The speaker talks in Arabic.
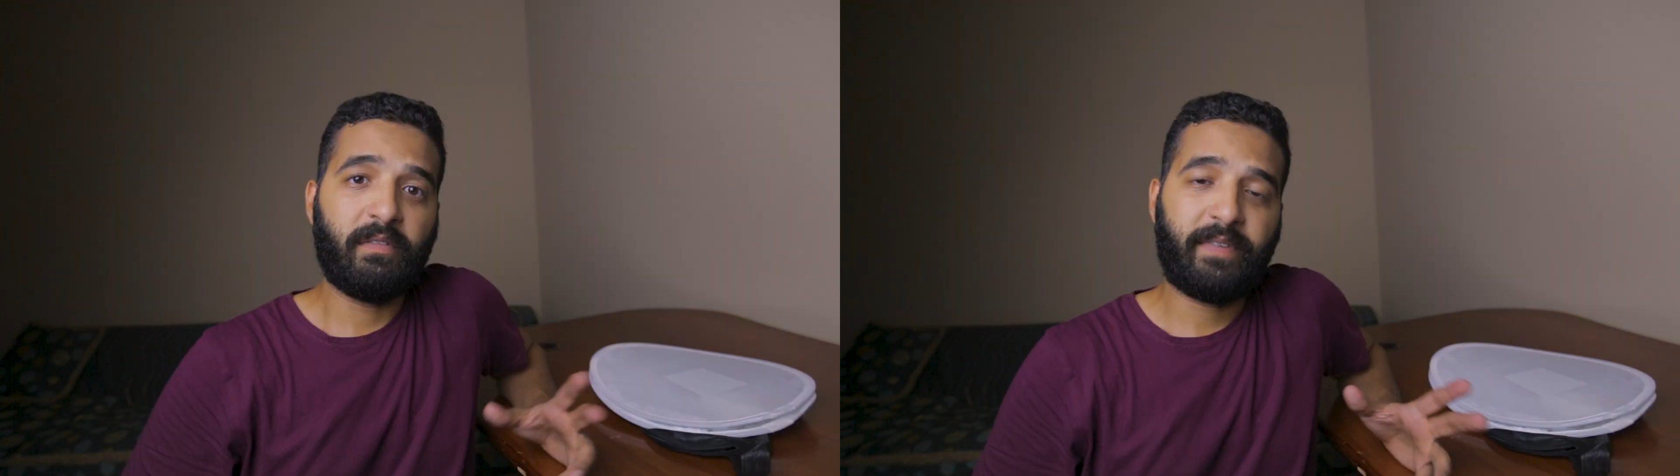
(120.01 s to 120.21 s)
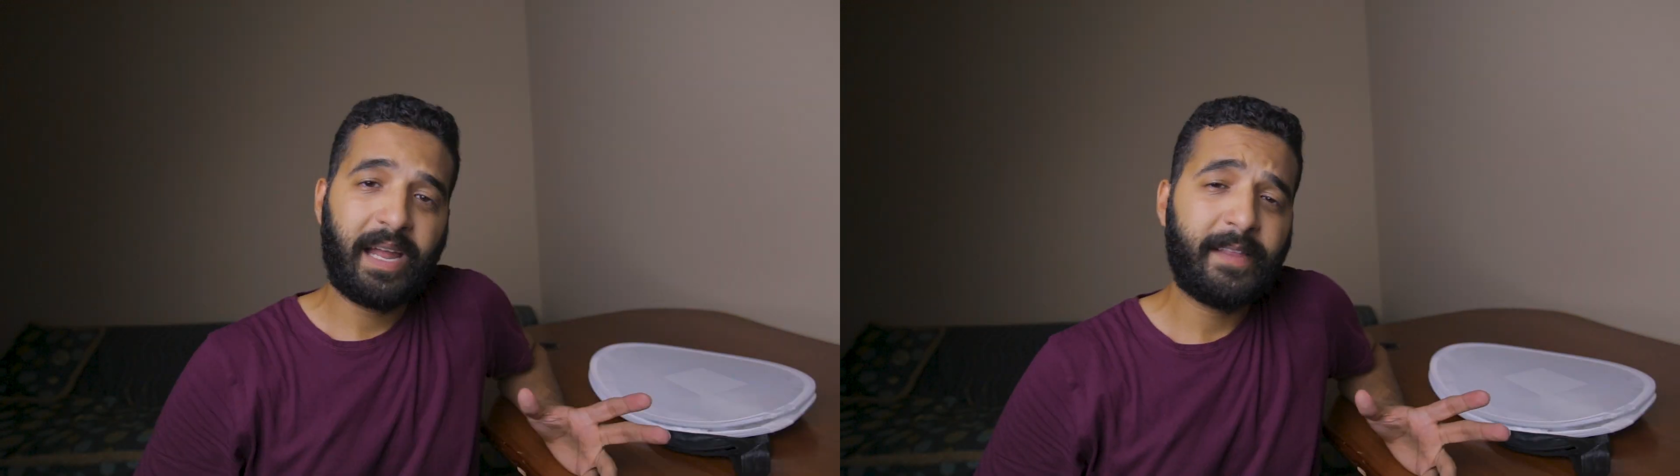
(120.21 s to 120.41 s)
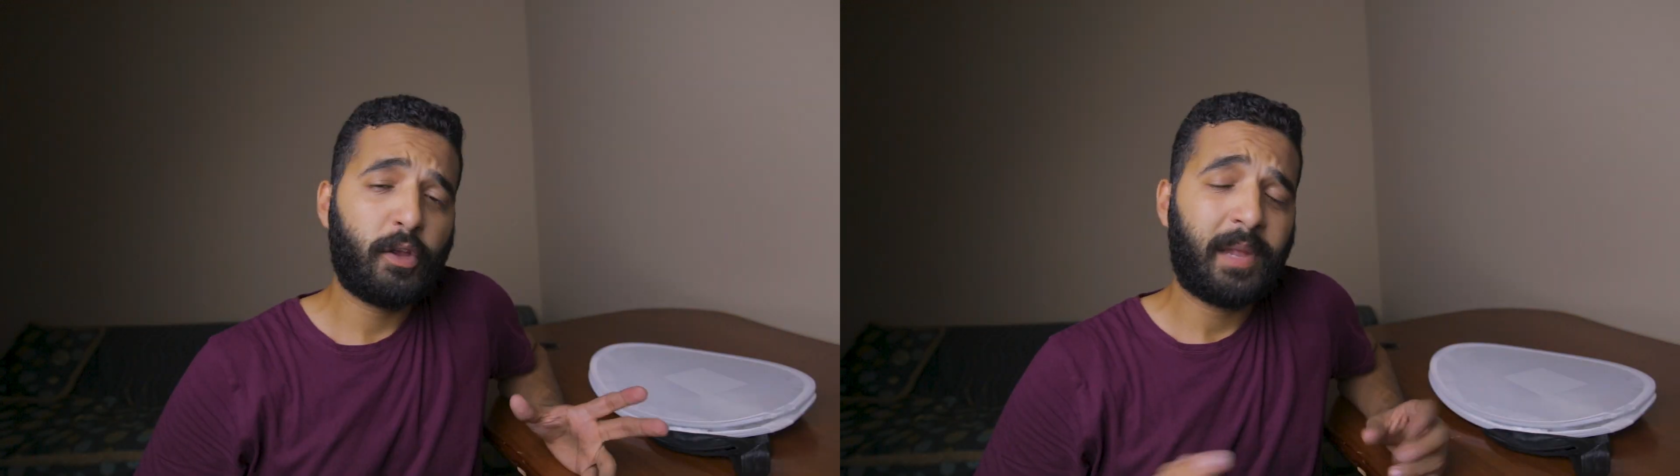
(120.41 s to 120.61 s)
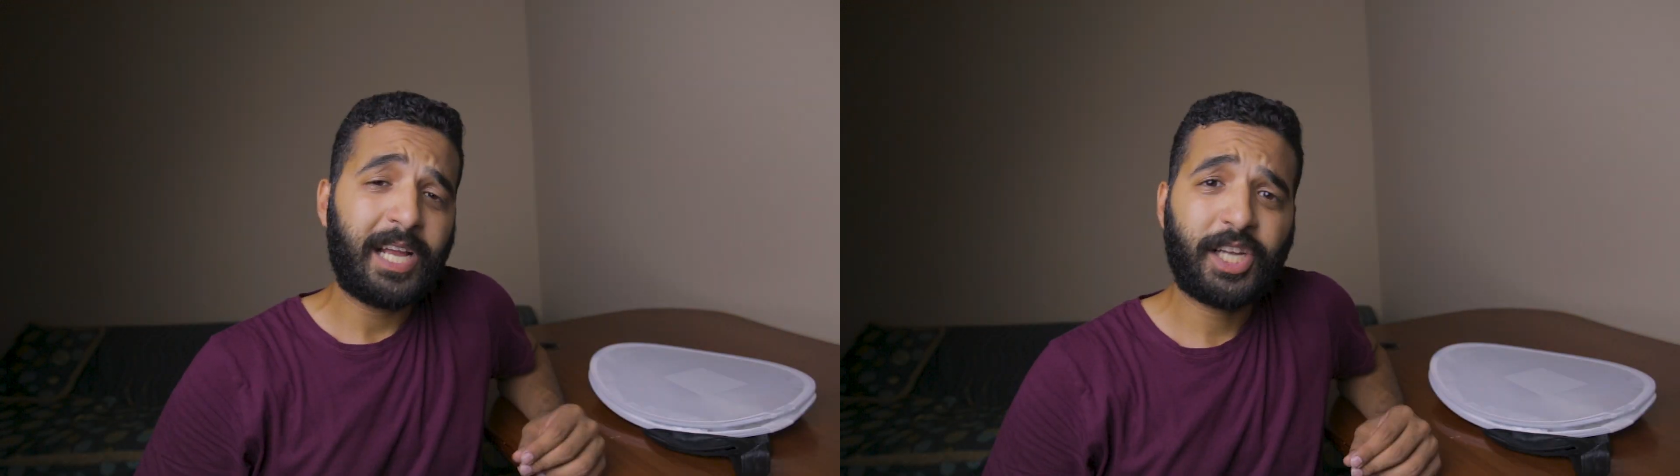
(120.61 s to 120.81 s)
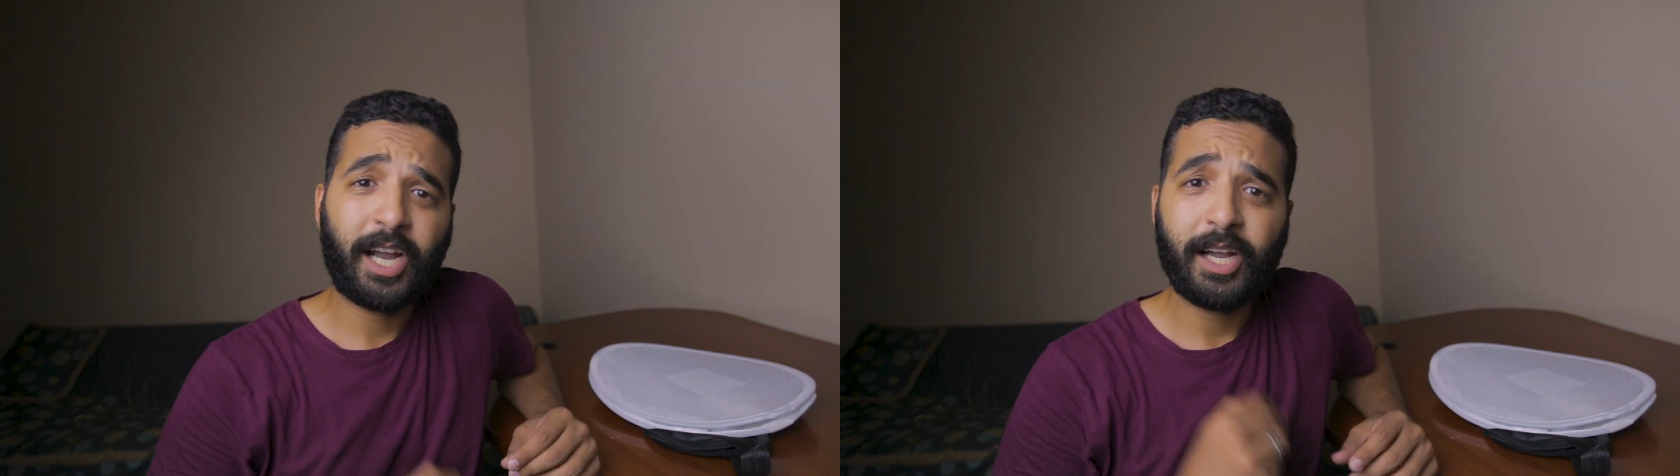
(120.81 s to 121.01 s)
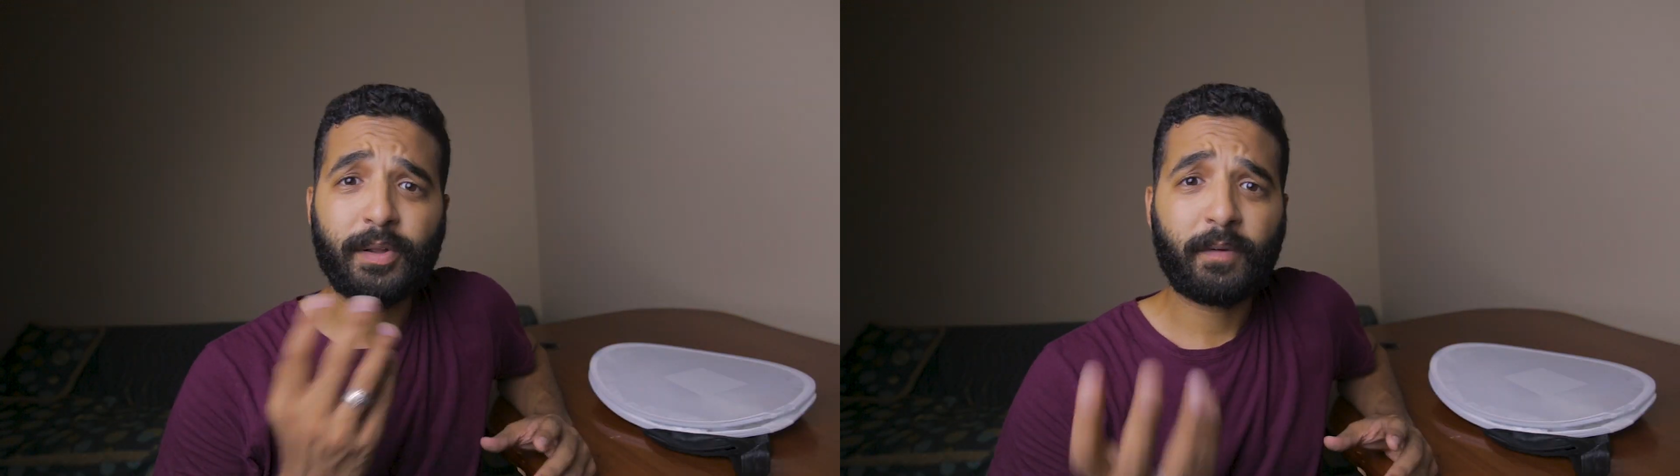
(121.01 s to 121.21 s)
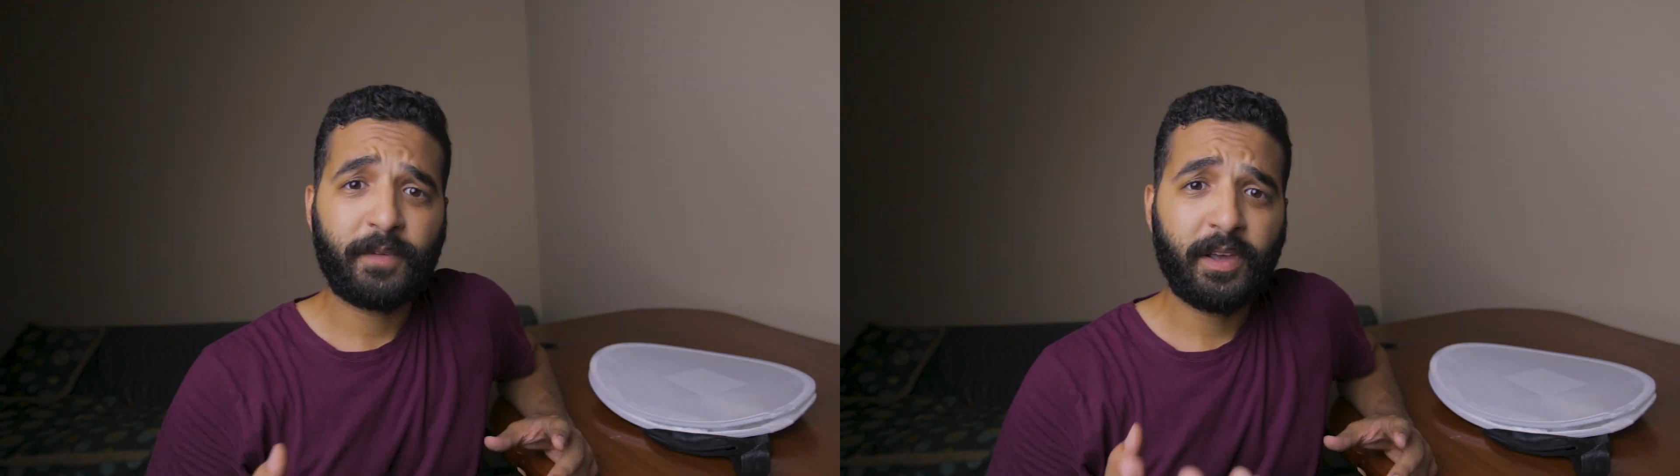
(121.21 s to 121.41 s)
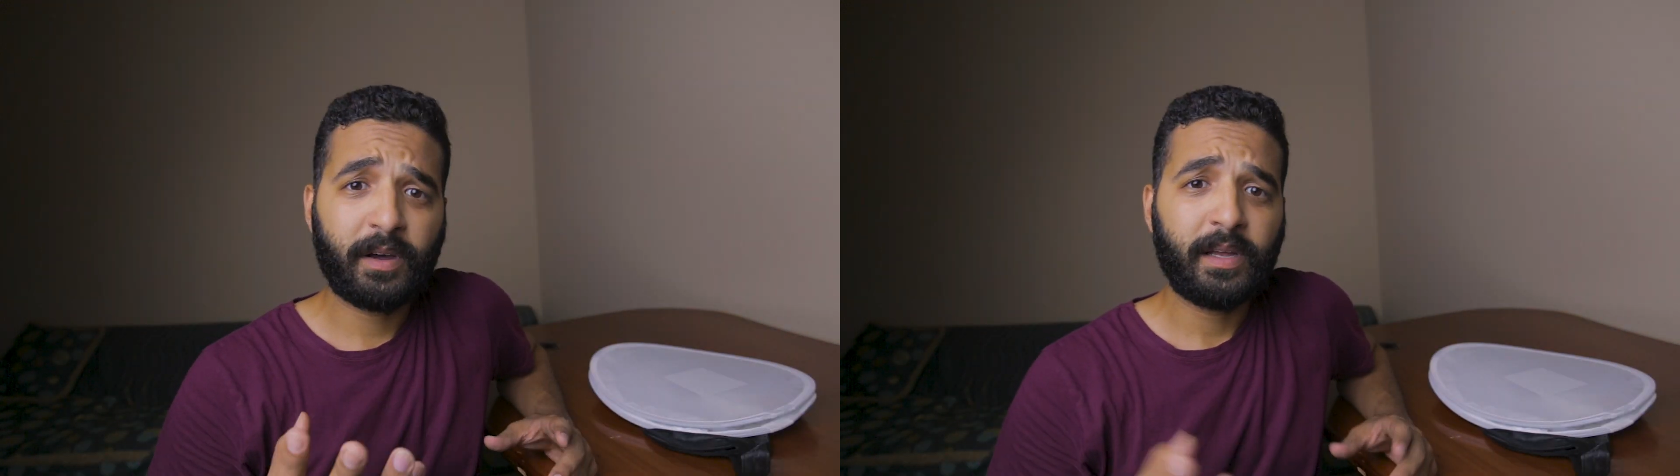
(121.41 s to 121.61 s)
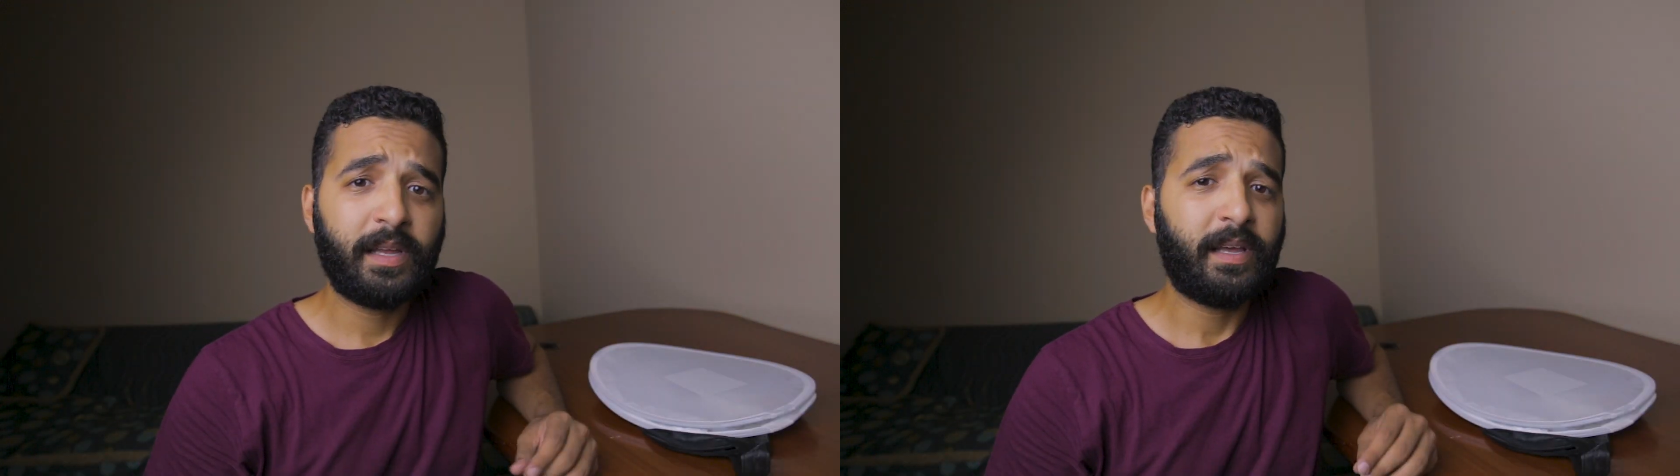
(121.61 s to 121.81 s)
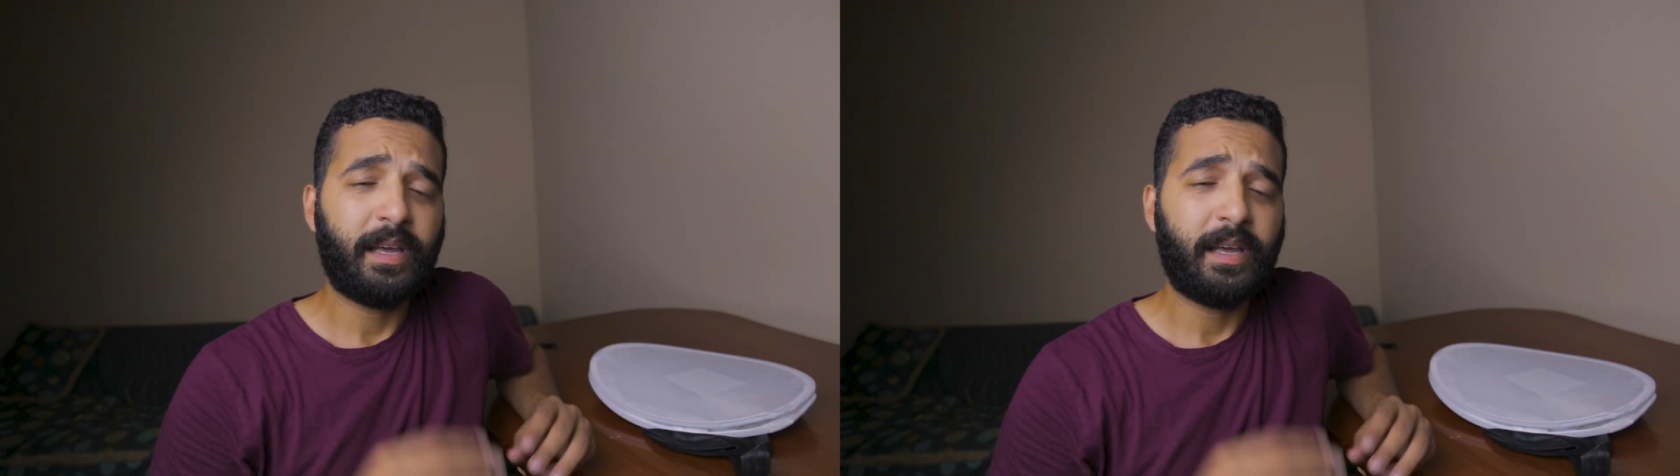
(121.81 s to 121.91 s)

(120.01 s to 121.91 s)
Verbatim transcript: ففي حاله ما ملقاش حاجه يضرب فيها